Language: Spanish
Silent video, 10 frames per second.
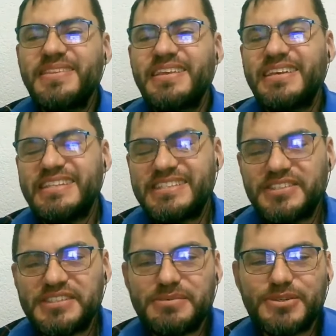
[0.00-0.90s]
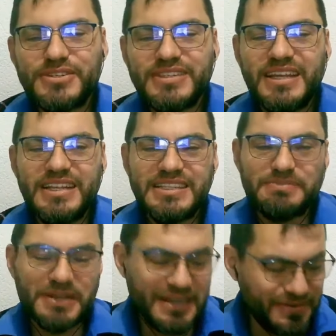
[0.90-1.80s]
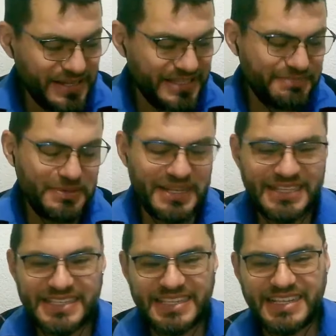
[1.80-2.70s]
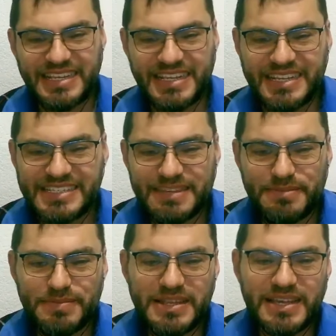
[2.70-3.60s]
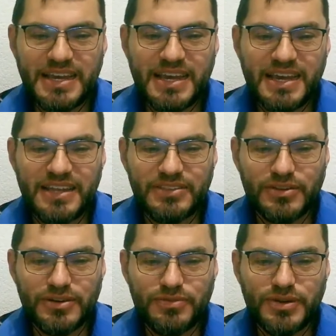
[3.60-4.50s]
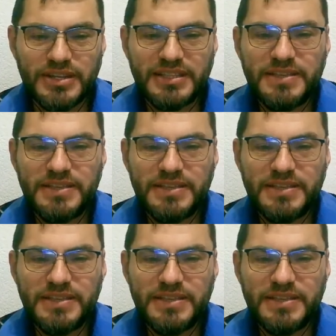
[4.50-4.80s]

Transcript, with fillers: en estos devocionales Palabra de Esperanza de la Iglesia Bíblica Torrefuerte,